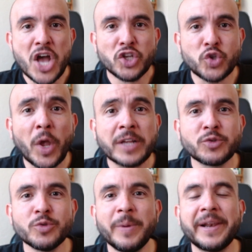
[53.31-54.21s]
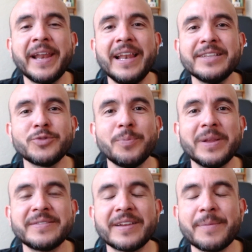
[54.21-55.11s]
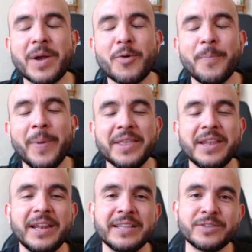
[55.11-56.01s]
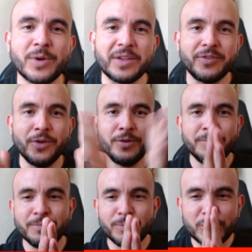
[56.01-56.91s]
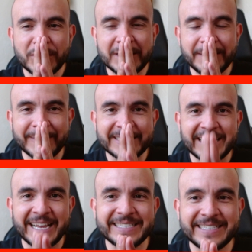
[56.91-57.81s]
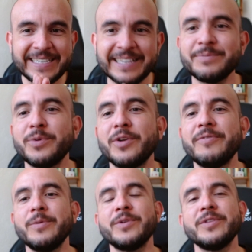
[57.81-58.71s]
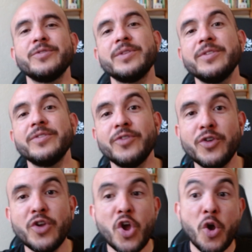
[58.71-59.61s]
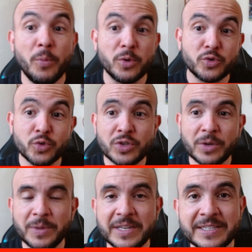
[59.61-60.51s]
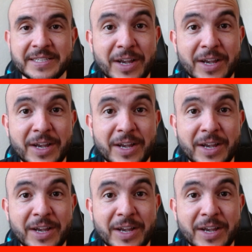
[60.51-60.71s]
Soy Jesús Bernal, es un placer que me acompañen en esta ocasión. Muchísimas gracias por el favor de su atención, por suscribirse,